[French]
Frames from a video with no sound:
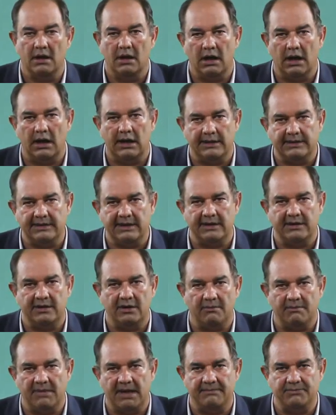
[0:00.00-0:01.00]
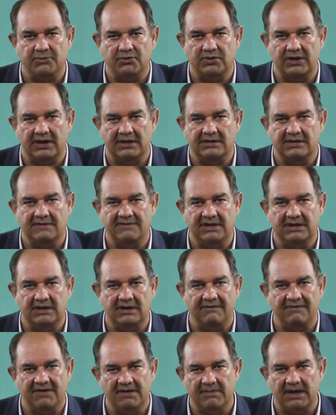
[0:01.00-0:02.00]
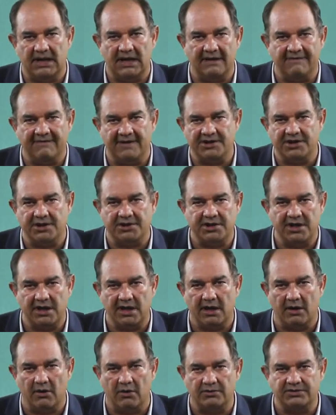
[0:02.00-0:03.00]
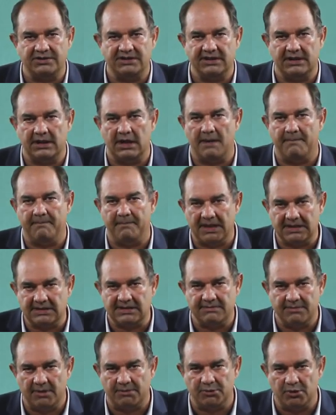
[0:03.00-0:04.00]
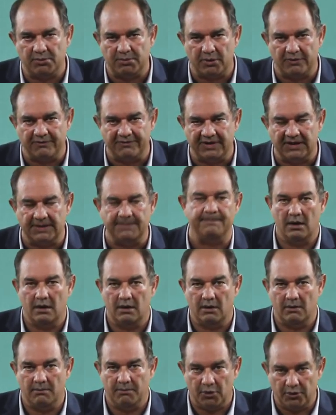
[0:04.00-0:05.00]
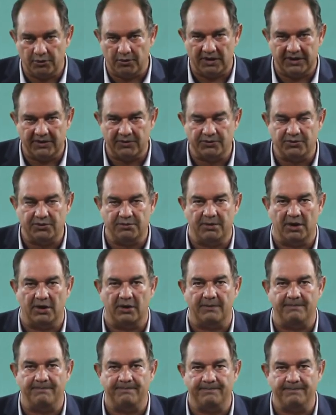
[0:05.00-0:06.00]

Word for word: À l'intérieur même d'une activité, Fimalac va chercher à en tirer un maximum de profit. Prenons les youtubeurs.